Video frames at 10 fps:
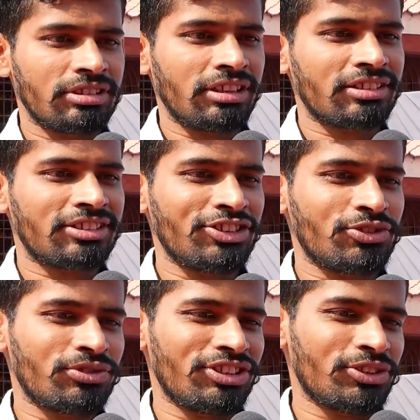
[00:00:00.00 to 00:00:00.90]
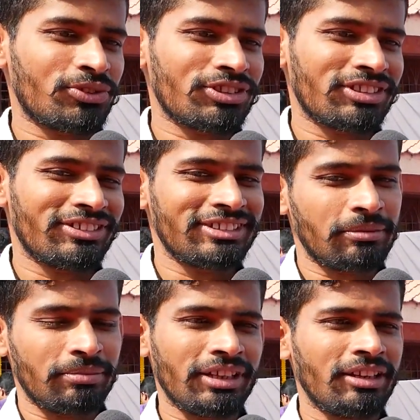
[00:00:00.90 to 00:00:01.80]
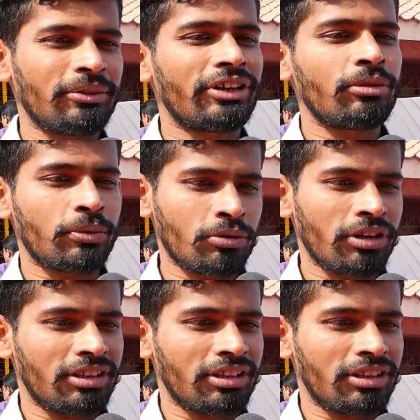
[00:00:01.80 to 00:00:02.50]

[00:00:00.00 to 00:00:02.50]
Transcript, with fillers: జిరాక్స్ తీయించుకుని తీసుకొస్తామని చెప్పి వెళ్ళిపోయాను ఇప్పుడు